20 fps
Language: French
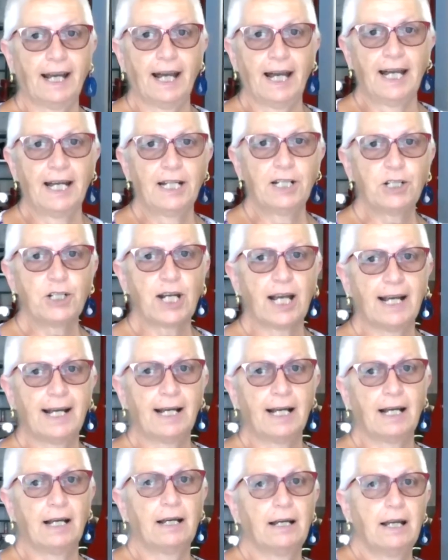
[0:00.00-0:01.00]
garage
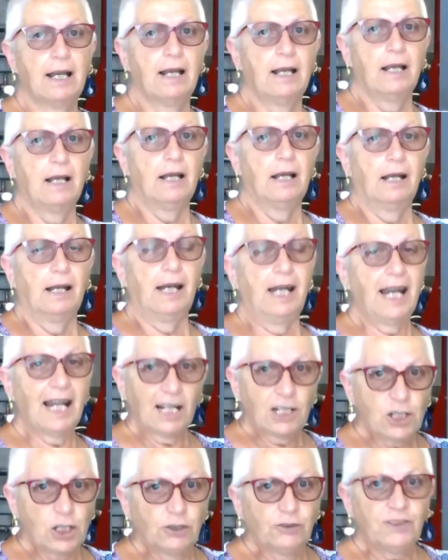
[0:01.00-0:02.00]
à
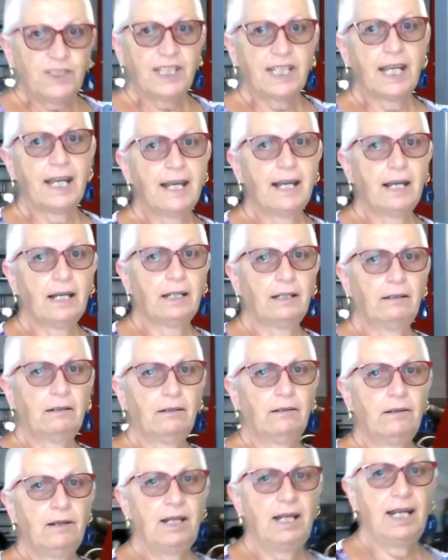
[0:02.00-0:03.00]
l'Argentière,
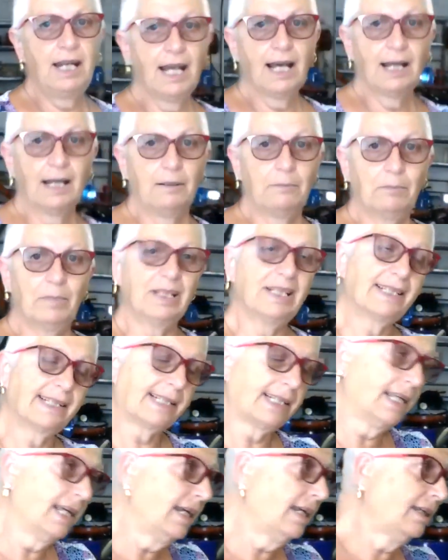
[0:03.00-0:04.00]
euh, la
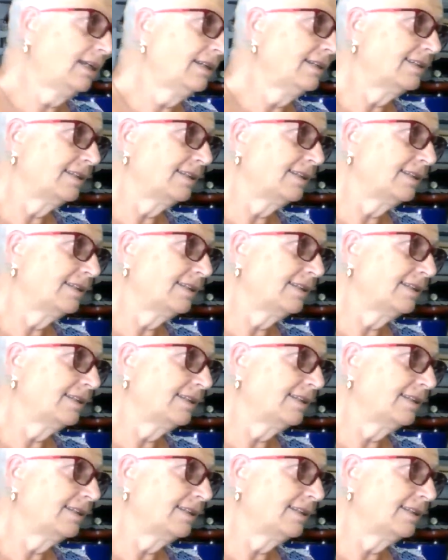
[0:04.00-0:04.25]
BC,